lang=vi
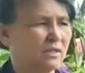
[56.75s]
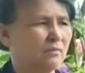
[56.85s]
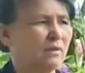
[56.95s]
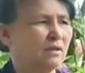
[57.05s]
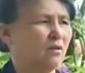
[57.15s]

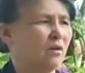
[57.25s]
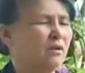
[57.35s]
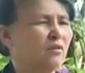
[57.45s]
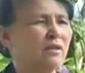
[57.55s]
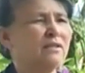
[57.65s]
Thế mà
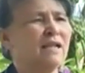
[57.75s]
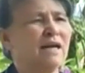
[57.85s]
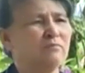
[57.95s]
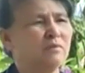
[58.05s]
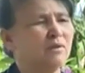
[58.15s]
nói thì
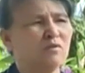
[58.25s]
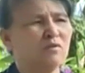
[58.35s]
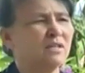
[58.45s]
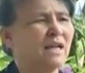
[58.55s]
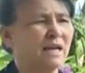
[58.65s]
làm, nhưng mà
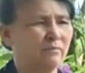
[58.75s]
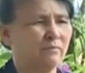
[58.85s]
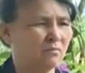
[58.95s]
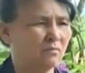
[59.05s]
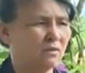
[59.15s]
con thấy làm
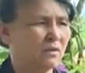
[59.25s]
đâu.